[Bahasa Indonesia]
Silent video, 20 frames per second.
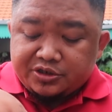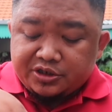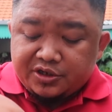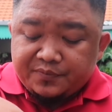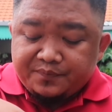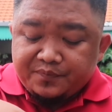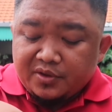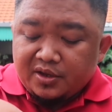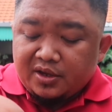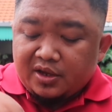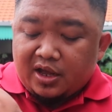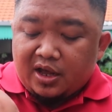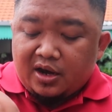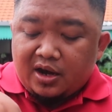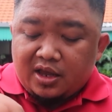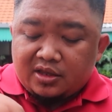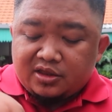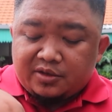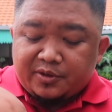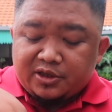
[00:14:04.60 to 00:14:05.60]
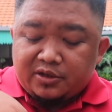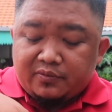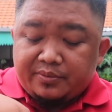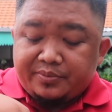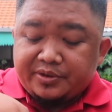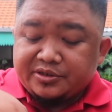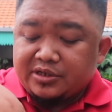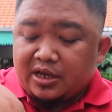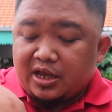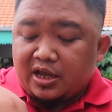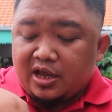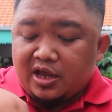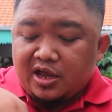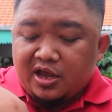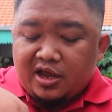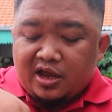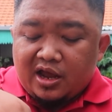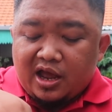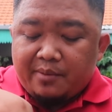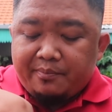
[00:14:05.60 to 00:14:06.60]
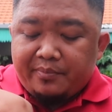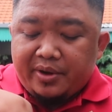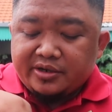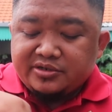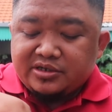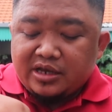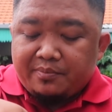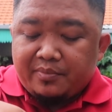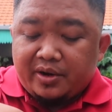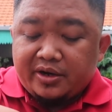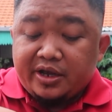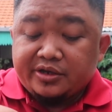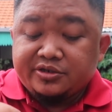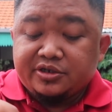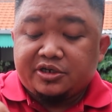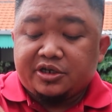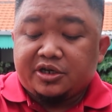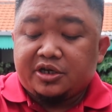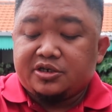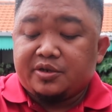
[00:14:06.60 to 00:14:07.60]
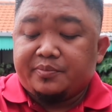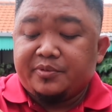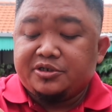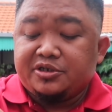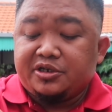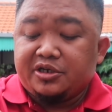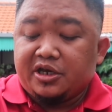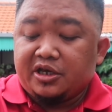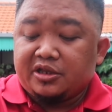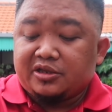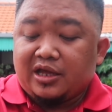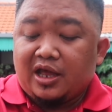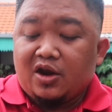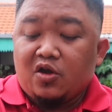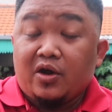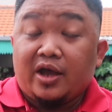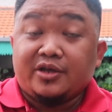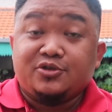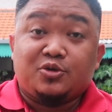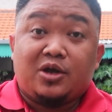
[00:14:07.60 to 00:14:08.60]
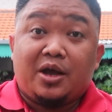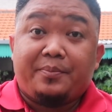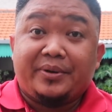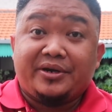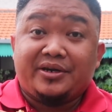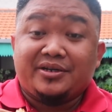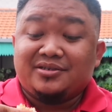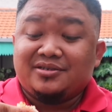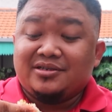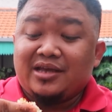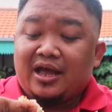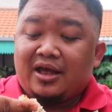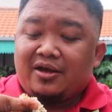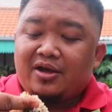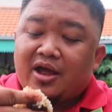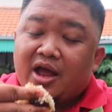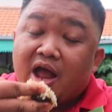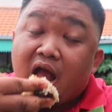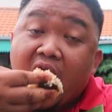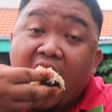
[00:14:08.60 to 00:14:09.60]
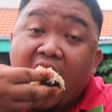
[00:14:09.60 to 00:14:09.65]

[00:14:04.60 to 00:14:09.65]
sih karena teman-teman bisa ngambil sambalnya sedikit demi sedikit kalau nggak suka pedasnya ha.